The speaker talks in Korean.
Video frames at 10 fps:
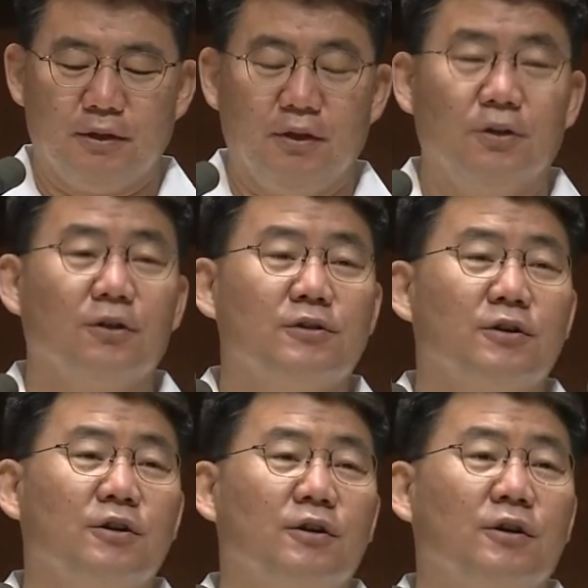어떤
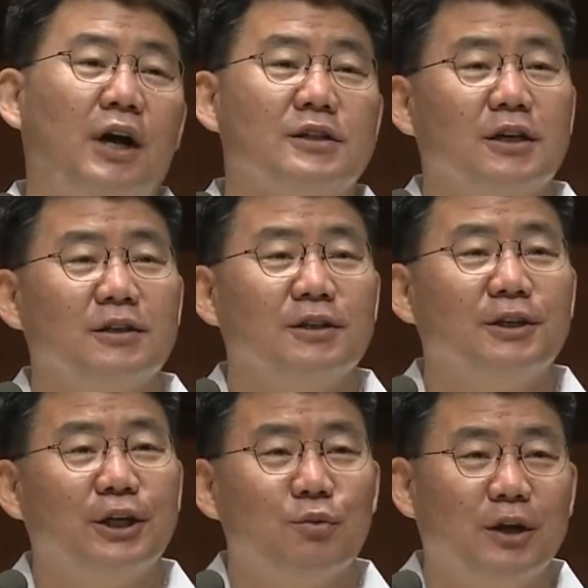성경학자들은
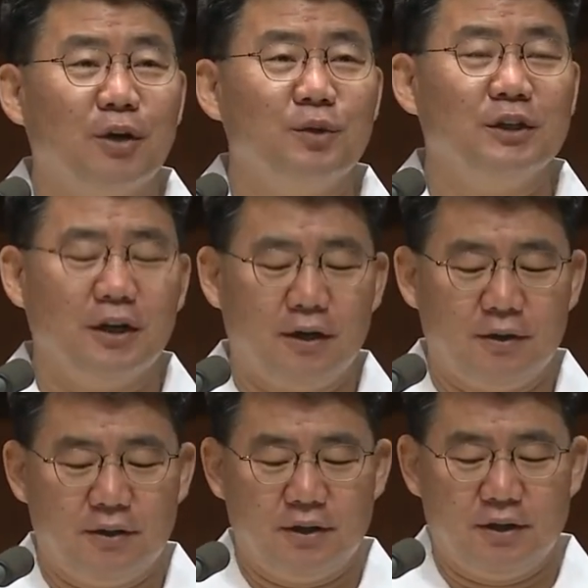그렇게 말합니다.
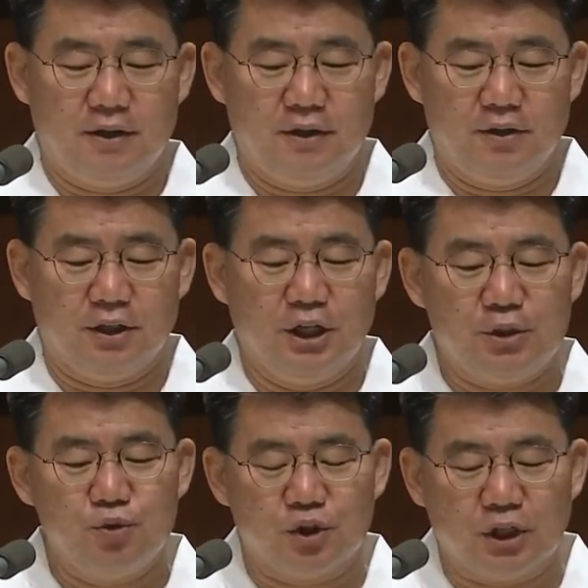여기
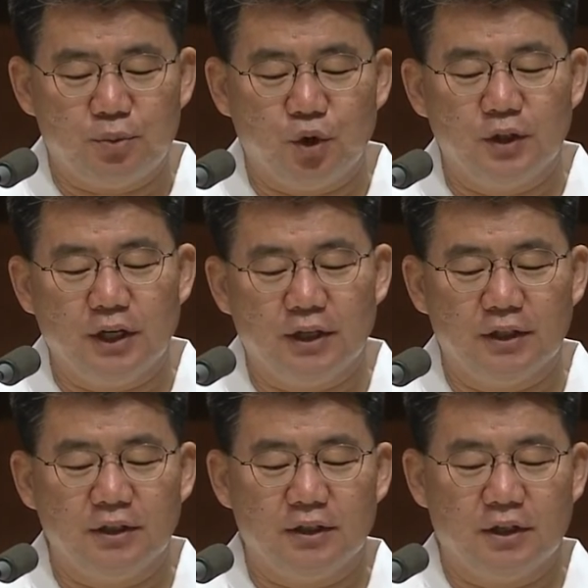26절에 표현되어
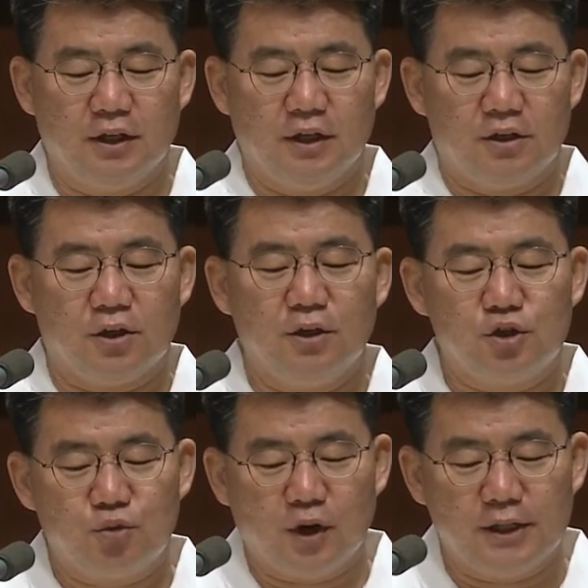있는 저를
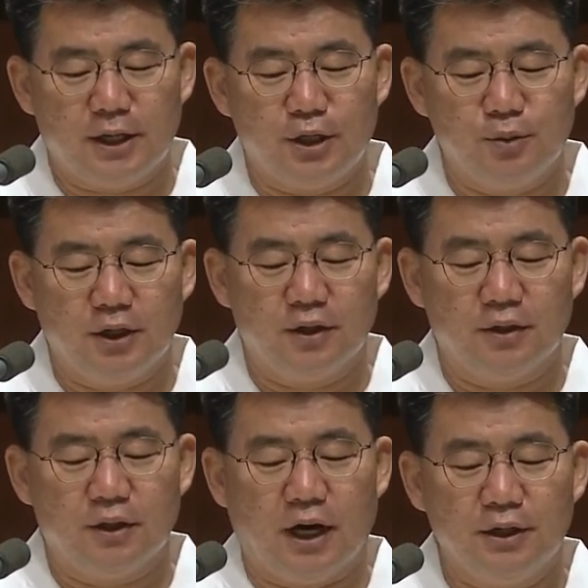축복하지
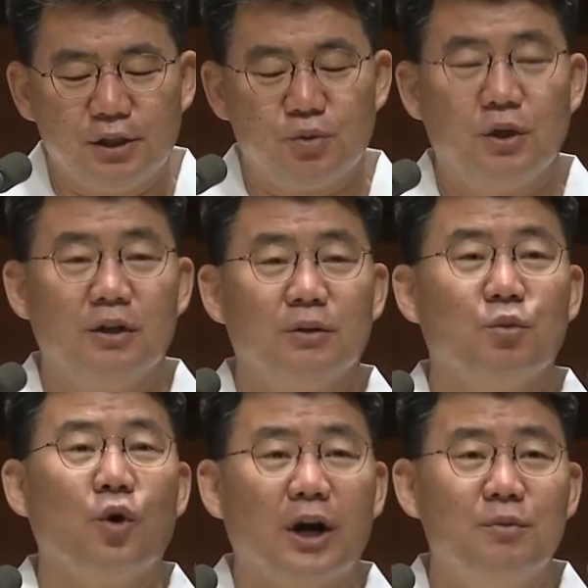않으면 않으시면
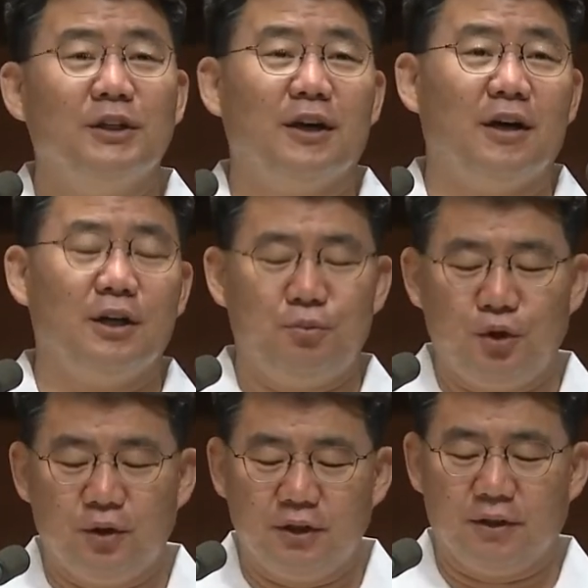못 갑니다. 이
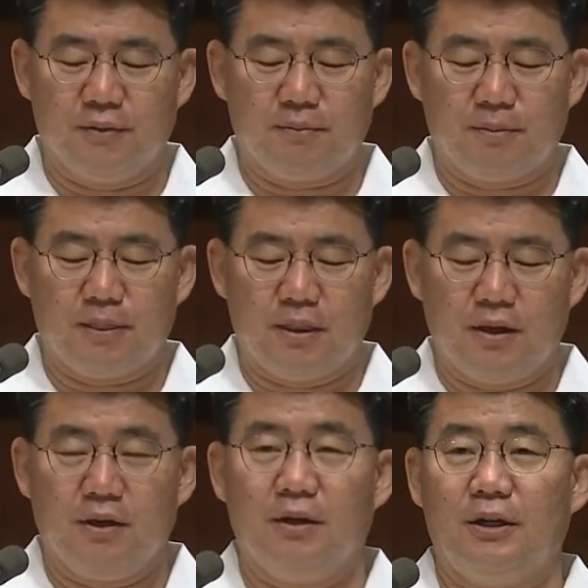표현은
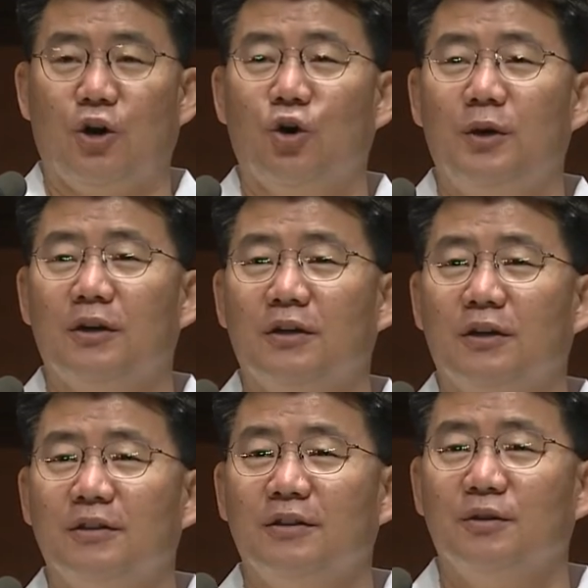야곱의
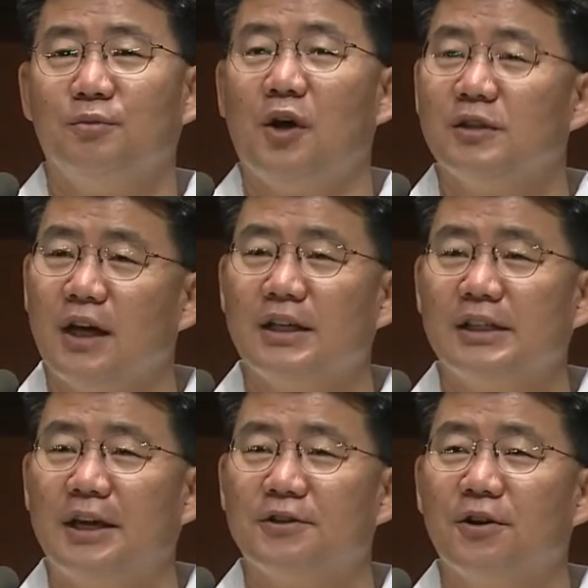그런
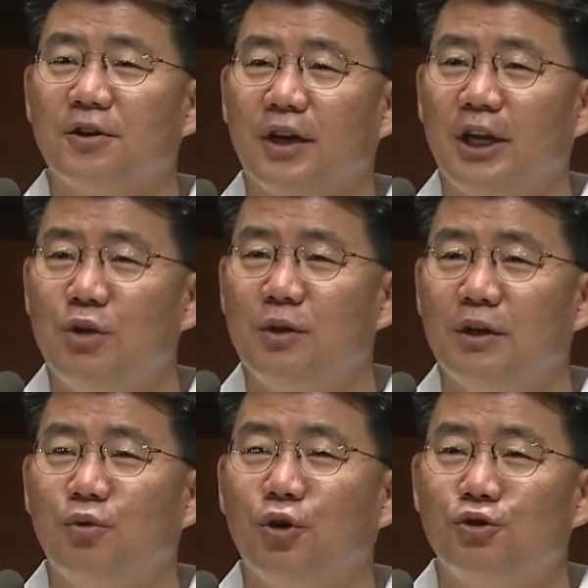평상시의 성격의
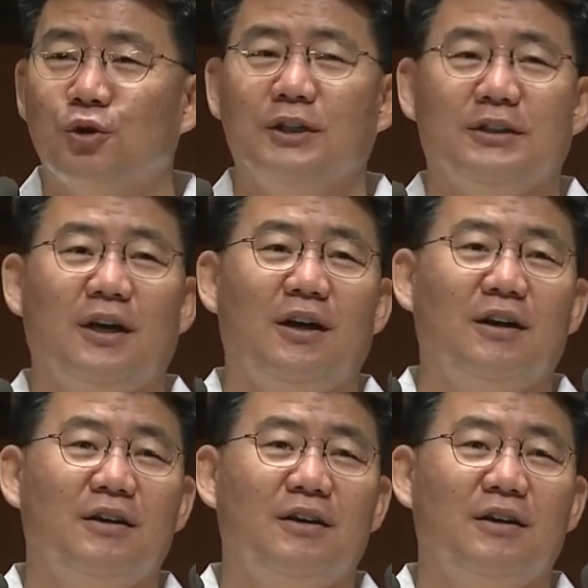일면을 보여주고 있다.